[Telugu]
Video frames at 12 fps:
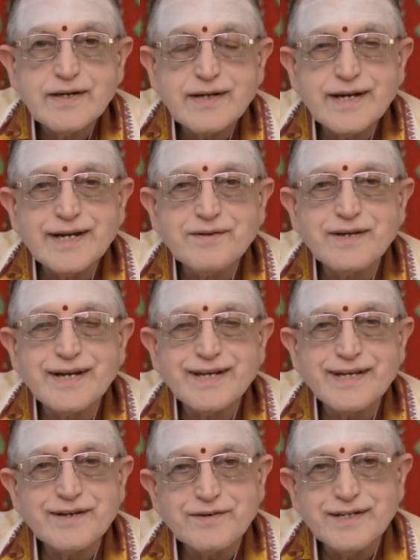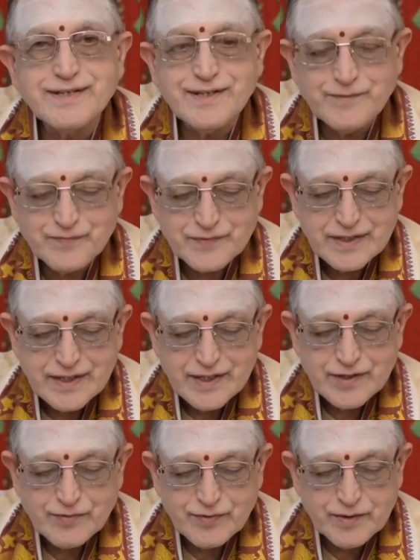రెండు వేల ఇరవై
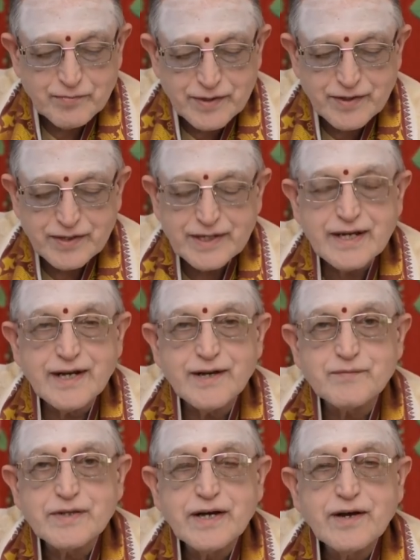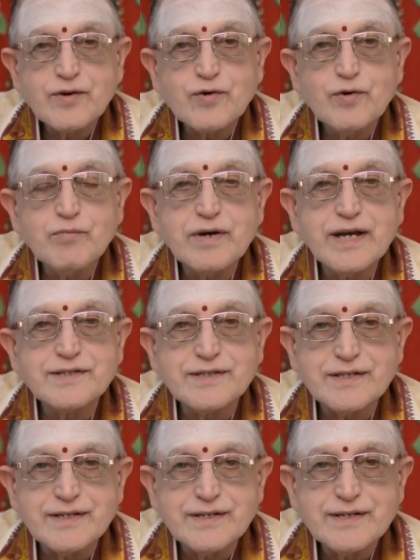ఫిబ్రవరి నెల
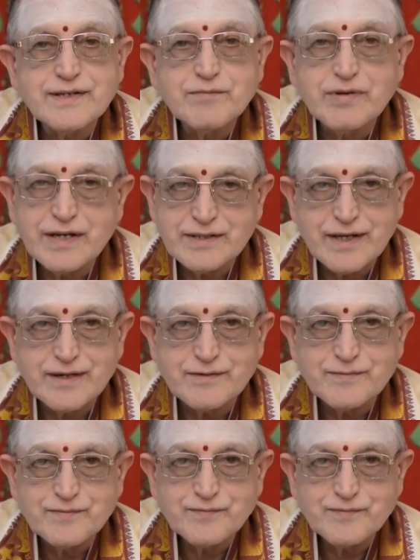కుంభరాశి ఫలితాలు